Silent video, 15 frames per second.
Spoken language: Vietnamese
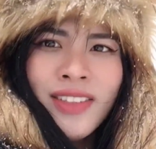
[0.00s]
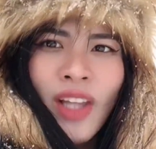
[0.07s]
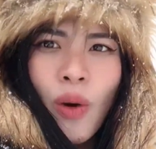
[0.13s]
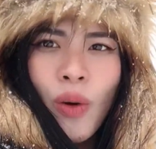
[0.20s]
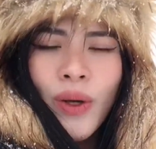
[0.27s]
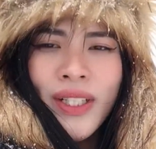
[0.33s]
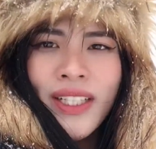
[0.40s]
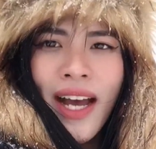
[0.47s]

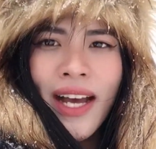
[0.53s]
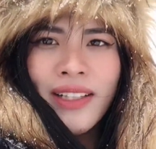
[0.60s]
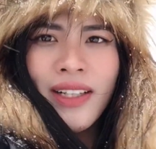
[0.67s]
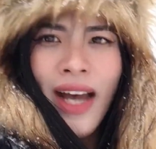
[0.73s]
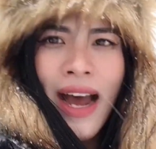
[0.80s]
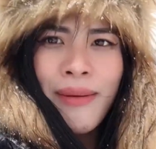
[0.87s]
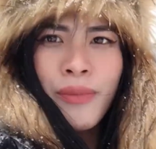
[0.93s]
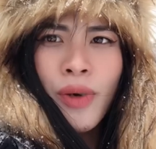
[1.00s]
tối
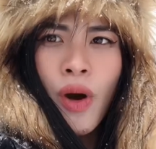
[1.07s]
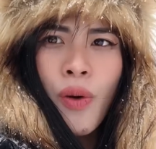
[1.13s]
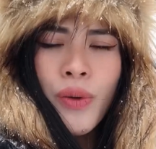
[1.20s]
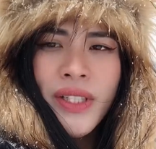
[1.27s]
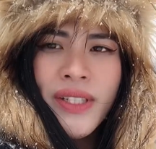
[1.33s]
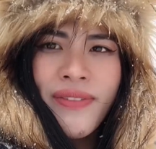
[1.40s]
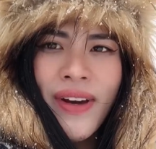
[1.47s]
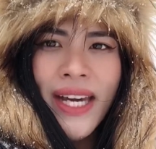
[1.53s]
âm u
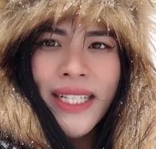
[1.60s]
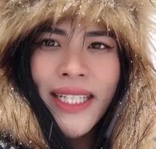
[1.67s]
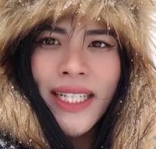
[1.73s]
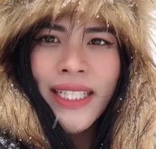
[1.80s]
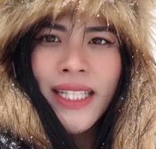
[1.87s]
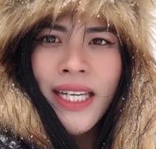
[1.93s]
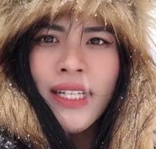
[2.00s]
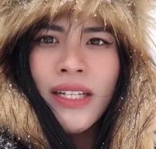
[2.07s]
như vậy này
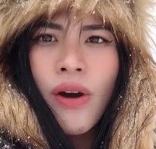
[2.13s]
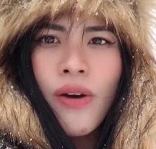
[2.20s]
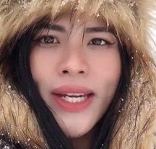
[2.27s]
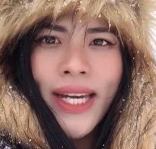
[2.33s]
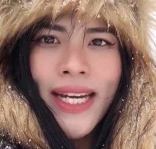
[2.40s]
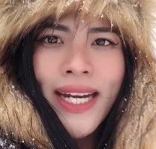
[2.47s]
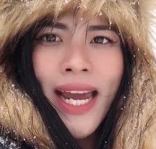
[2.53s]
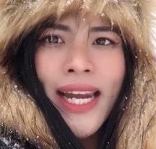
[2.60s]
còn
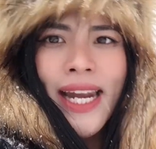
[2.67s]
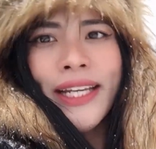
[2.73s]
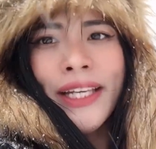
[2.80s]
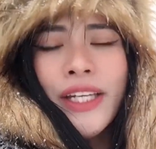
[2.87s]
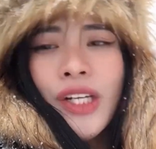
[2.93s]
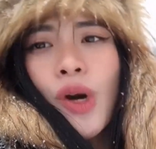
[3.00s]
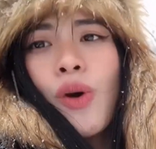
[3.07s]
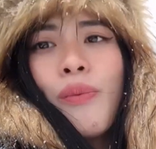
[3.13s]
cái này là
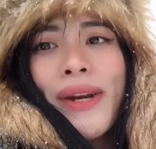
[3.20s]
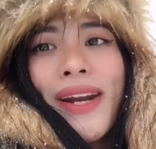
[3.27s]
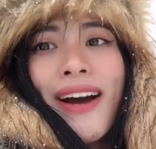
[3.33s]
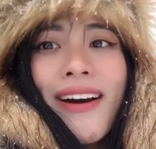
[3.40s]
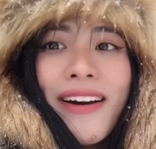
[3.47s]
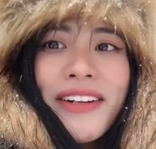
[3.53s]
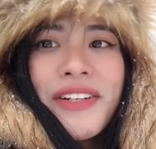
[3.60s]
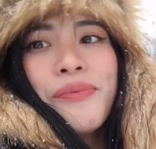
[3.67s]
cái khu mình
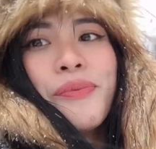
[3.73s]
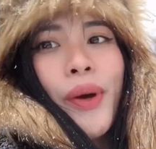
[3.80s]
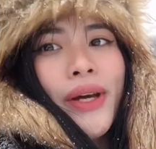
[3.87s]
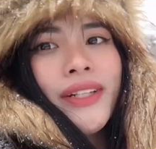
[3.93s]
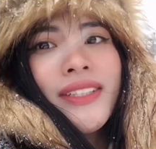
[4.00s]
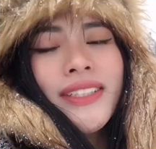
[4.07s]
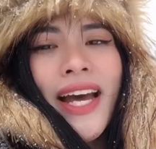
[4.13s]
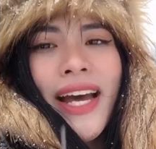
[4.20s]
ở này mọi
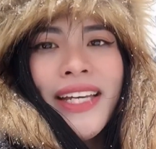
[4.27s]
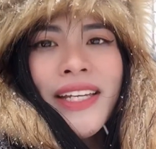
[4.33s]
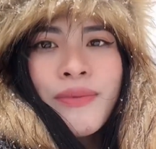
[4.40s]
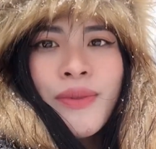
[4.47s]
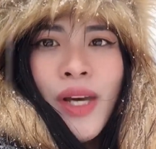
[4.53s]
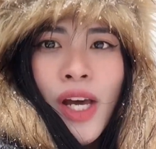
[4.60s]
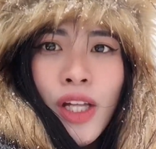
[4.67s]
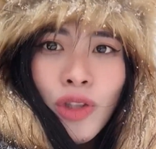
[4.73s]
người thấy không
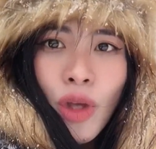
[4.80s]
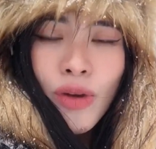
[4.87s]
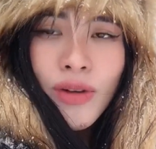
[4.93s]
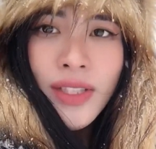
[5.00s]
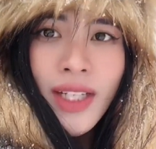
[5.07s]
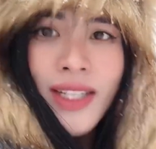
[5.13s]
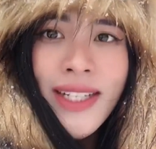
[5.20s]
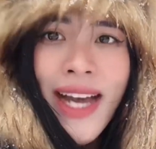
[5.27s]
tuyết
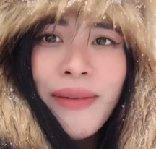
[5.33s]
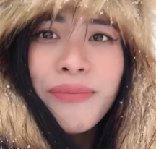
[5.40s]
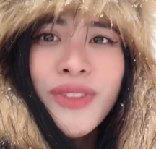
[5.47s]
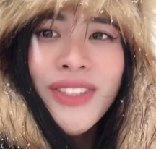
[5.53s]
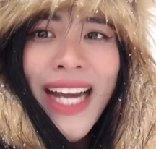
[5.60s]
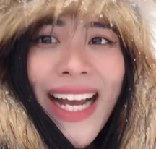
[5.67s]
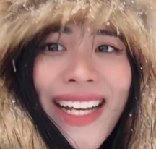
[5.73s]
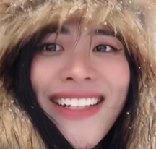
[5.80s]
nó ngập
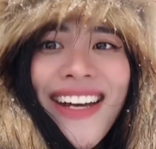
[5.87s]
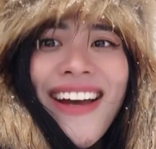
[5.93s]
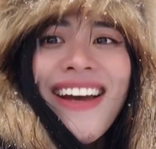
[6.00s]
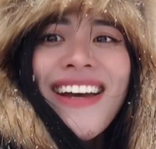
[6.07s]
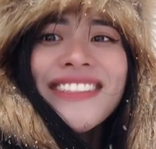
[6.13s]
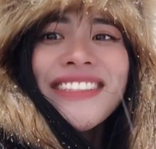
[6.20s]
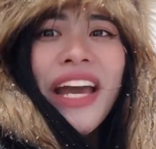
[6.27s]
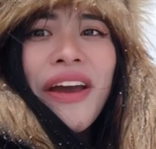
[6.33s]
trắng
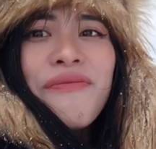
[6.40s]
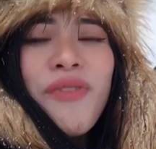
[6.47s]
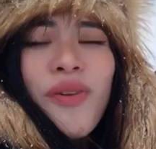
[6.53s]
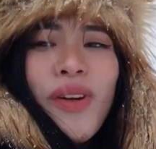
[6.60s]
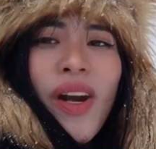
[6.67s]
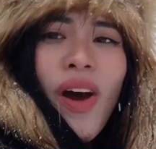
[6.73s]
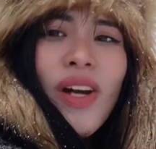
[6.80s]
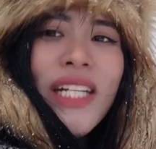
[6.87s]
hết cả một
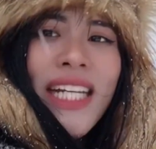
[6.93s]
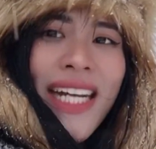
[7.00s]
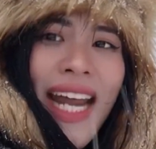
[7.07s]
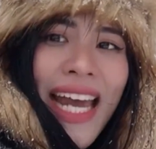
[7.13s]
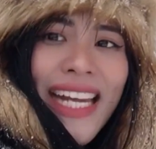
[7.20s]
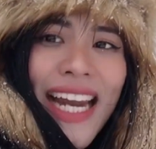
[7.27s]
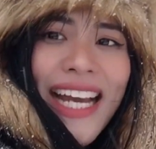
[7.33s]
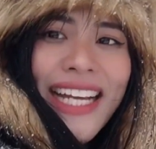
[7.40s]
lối đi
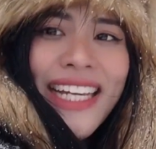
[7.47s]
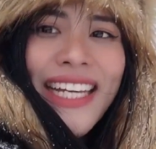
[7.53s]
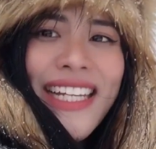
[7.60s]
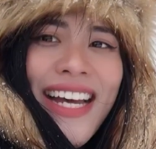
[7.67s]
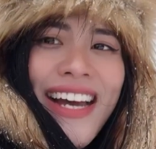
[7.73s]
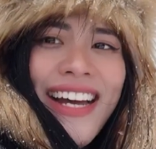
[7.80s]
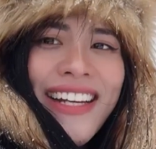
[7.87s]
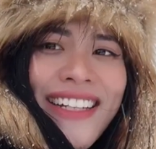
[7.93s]
này là cái
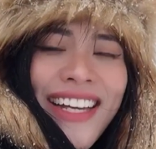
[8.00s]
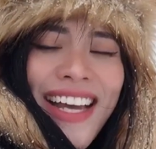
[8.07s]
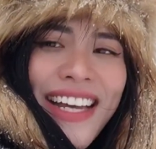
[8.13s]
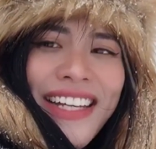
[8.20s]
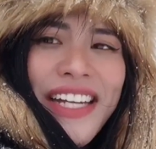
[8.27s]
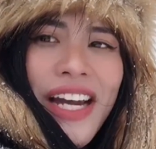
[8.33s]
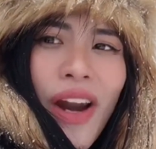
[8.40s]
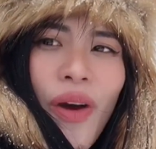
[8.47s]
à,
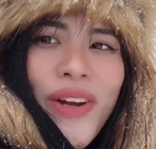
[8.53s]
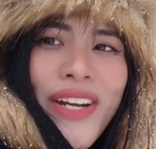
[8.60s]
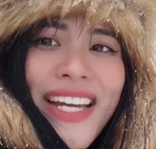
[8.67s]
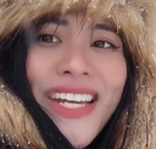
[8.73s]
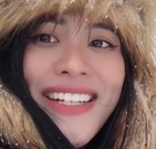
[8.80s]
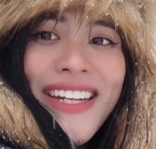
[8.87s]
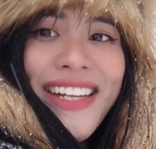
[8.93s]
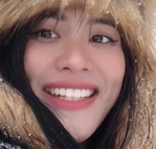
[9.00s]
cái lối
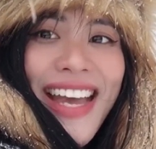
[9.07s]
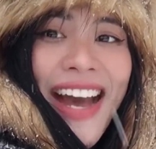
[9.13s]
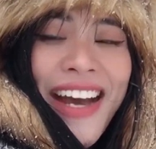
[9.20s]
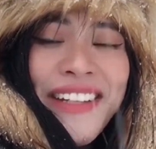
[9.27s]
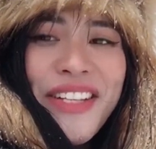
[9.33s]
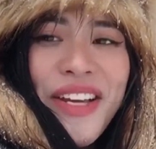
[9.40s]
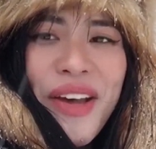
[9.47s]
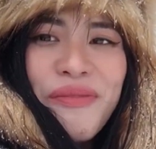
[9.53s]
đi này nha
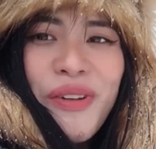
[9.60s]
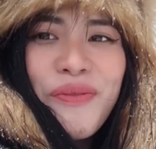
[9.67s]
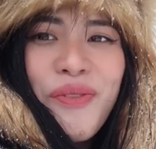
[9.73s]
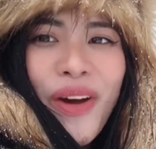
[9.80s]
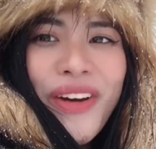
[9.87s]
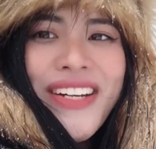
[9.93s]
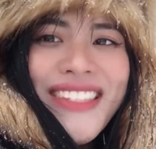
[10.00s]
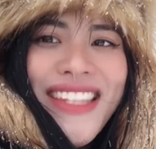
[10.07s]
mà
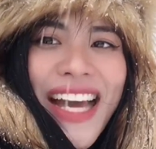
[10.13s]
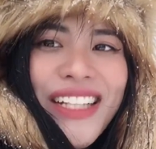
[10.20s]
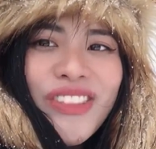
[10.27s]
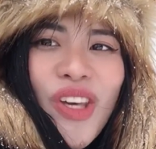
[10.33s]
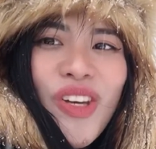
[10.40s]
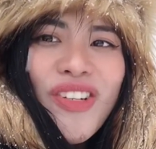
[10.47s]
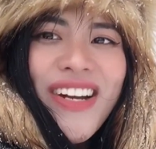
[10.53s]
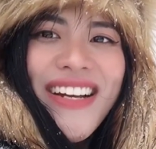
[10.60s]
mọi người thấy
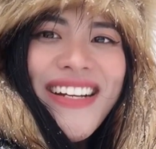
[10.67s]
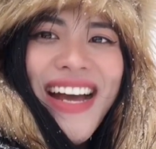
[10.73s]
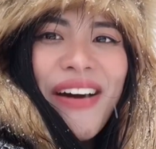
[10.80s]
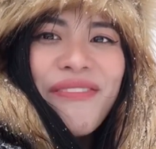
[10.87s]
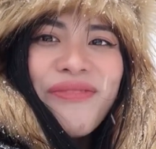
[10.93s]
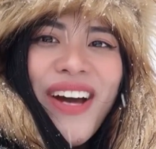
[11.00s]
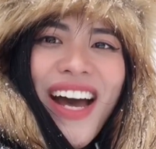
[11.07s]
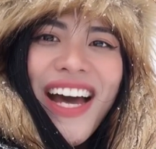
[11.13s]
tiếp nó
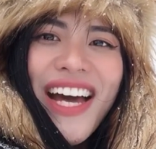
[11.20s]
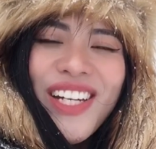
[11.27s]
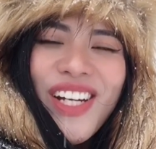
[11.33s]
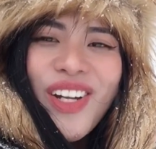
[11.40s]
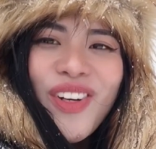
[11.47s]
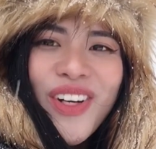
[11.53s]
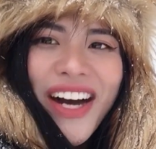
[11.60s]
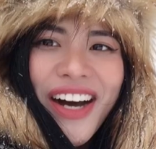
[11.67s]
ngập hết
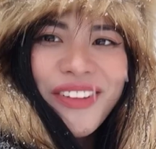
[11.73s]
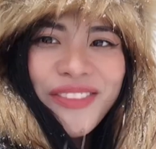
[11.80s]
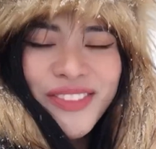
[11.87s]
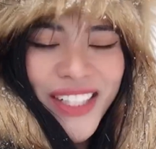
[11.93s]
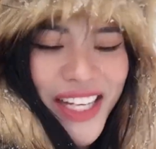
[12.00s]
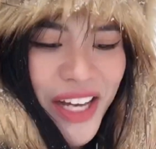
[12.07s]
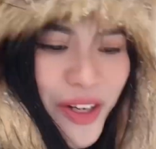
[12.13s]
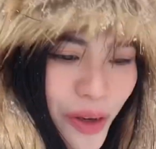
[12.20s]
luôn không
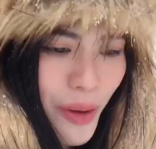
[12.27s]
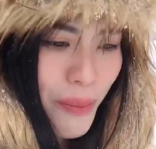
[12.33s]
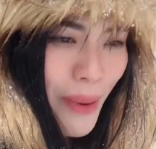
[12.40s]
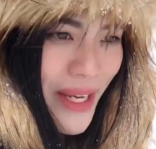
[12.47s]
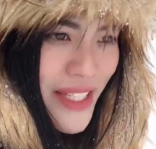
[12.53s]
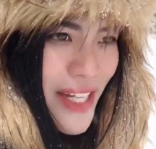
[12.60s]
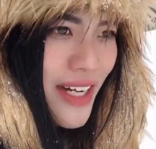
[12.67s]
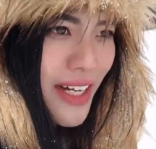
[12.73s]
còn
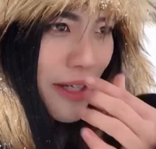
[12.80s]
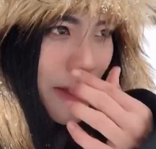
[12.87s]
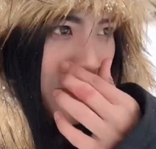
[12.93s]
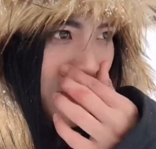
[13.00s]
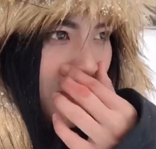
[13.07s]
bây giờ hả